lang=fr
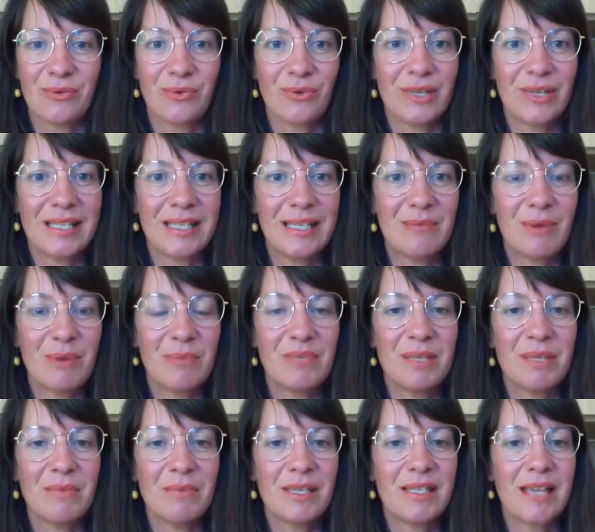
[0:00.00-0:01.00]
Donc, laissez-moi un
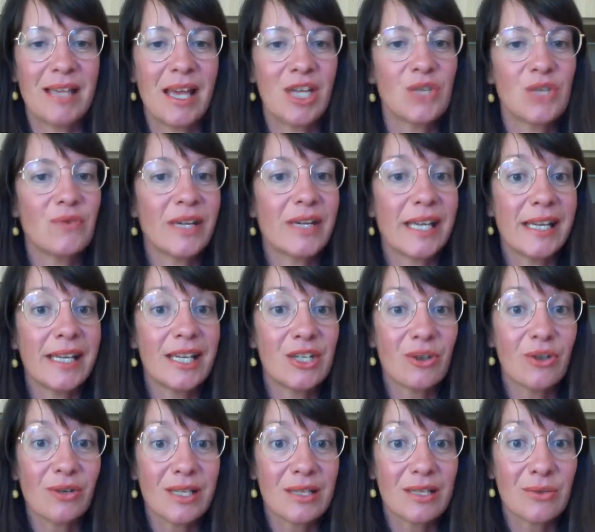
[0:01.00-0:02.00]
petit message. Je vois qu'il y a des
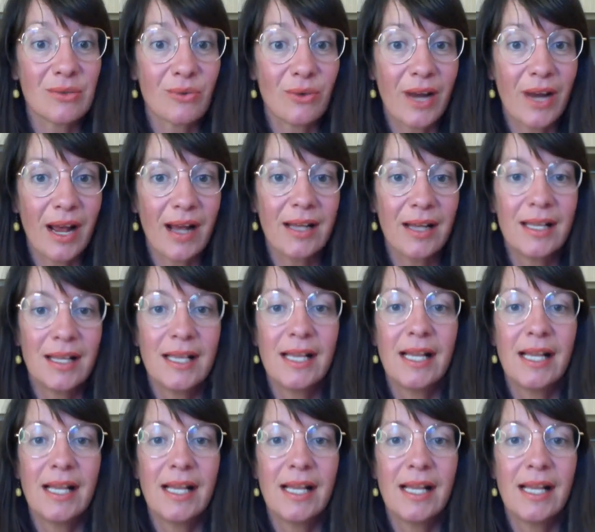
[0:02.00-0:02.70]
gens qui sont là.